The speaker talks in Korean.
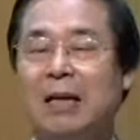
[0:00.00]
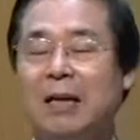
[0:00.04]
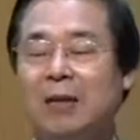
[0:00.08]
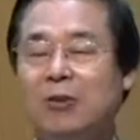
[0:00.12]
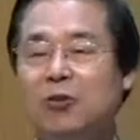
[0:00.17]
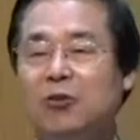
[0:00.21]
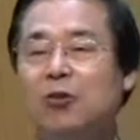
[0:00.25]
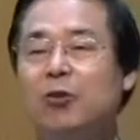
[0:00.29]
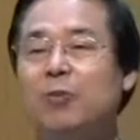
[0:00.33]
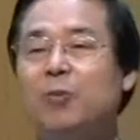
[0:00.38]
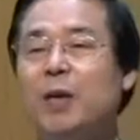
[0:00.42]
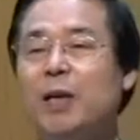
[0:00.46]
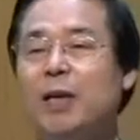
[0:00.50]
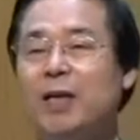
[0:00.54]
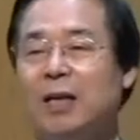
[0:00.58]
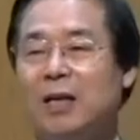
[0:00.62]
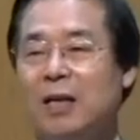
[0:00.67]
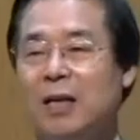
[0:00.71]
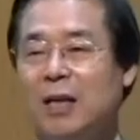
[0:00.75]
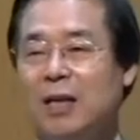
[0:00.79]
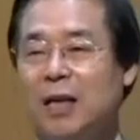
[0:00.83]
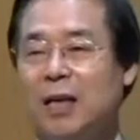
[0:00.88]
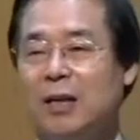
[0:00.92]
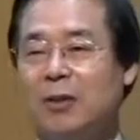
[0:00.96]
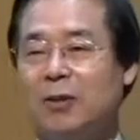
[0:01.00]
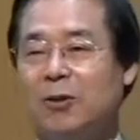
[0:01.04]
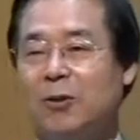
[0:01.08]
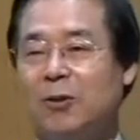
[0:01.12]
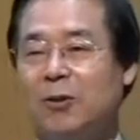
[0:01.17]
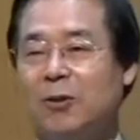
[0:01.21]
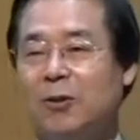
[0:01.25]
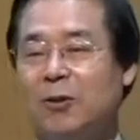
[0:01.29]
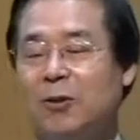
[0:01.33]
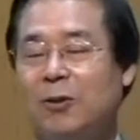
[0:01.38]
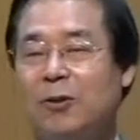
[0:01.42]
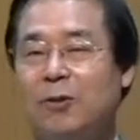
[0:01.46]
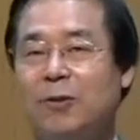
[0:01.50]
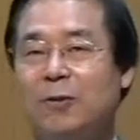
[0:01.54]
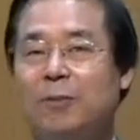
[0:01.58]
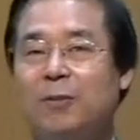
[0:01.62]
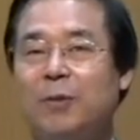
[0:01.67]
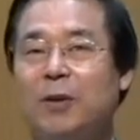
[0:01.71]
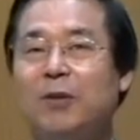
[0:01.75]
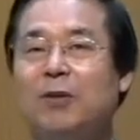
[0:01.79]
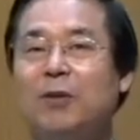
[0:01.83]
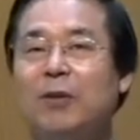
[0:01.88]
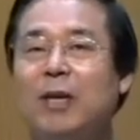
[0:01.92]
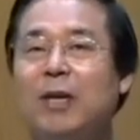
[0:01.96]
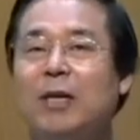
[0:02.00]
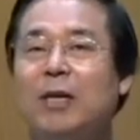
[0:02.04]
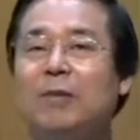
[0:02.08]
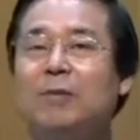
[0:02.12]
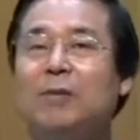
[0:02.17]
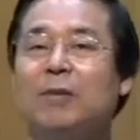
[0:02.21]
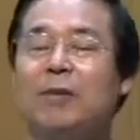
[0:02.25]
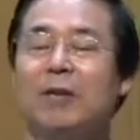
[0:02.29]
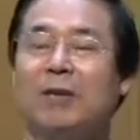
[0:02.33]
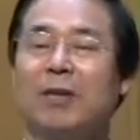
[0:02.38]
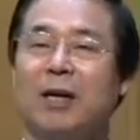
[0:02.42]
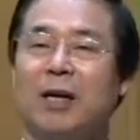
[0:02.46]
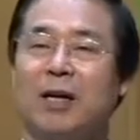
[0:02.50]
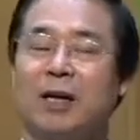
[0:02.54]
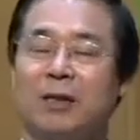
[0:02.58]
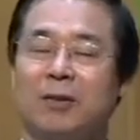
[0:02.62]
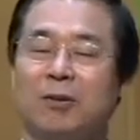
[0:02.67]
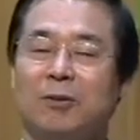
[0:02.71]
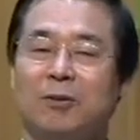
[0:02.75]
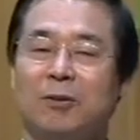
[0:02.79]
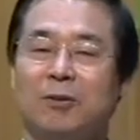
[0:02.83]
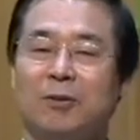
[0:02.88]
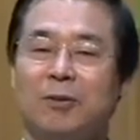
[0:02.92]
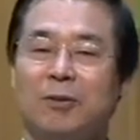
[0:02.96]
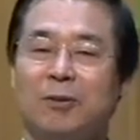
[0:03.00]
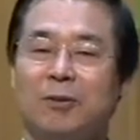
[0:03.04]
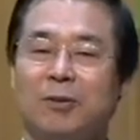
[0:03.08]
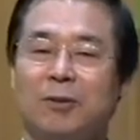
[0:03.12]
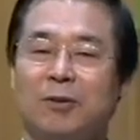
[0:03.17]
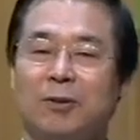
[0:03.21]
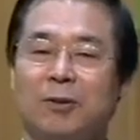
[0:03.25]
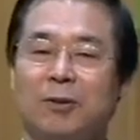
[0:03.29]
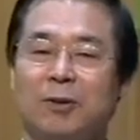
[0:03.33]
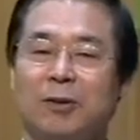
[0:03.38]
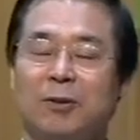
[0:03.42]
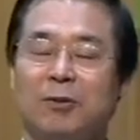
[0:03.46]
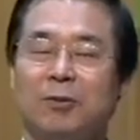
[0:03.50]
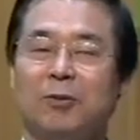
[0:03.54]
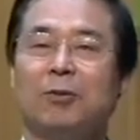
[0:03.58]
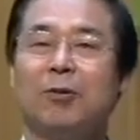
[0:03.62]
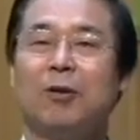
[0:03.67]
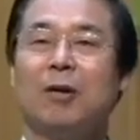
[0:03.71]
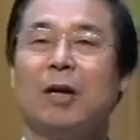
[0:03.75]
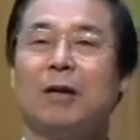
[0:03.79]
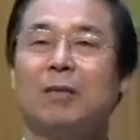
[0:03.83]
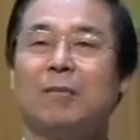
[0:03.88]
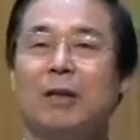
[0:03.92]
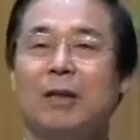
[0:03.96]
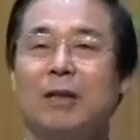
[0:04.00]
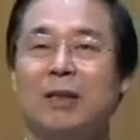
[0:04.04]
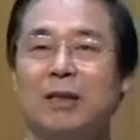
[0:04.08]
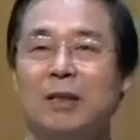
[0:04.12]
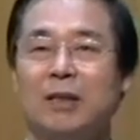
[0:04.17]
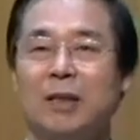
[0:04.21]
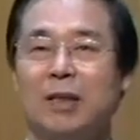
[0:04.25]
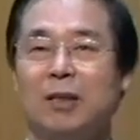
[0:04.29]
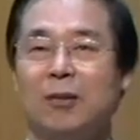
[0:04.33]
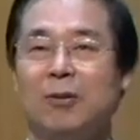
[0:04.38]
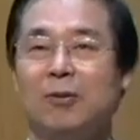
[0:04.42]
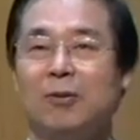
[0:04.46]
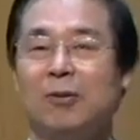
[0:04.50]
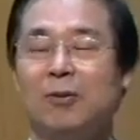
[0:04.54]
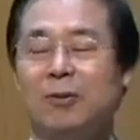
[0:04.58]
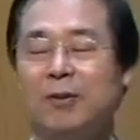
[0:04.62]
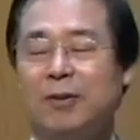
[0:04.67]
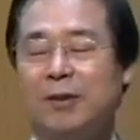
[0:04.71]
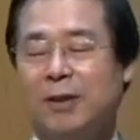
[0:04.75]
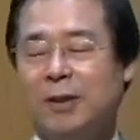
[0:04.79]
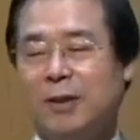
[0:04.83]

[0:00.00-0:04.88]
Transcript: 중병이 걸려가지고 병원에 입원을 해가지고 이제 죽을 날만 기다리고